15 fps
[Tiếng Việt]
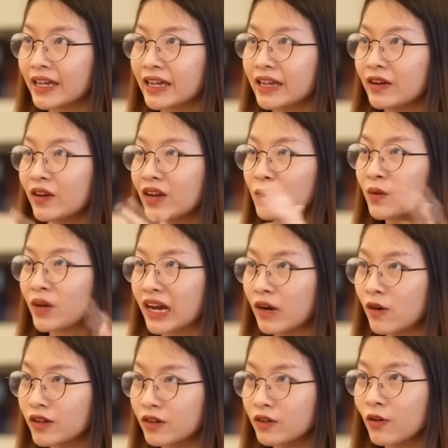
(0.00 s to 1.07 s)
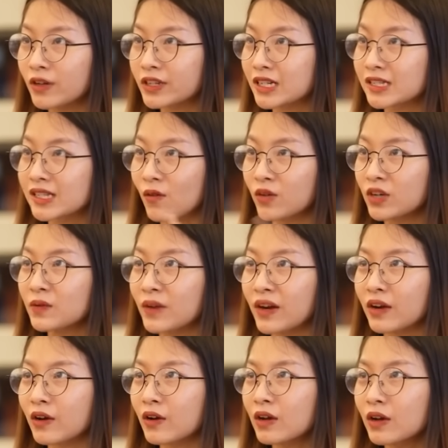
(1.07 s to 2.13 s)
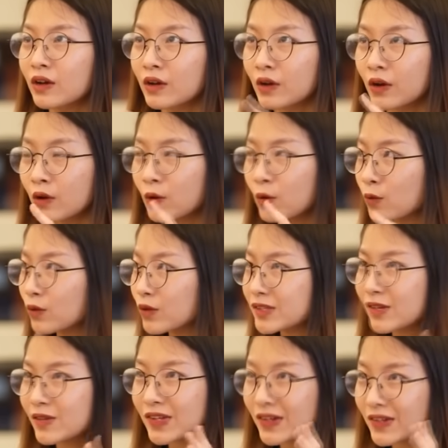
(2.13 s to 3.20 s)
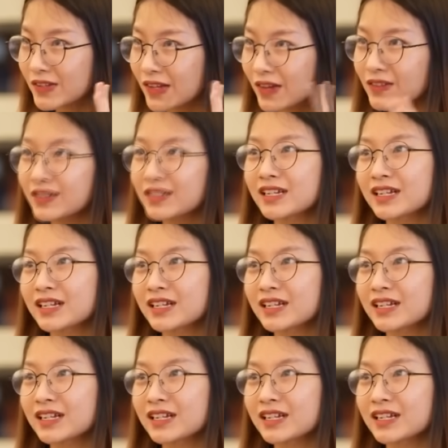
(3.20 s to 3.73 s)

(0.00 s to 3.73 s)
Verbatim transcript: thì nó là một cái hội hội trường rộng nhưng mà nó, nó cũng dốc dốc dốc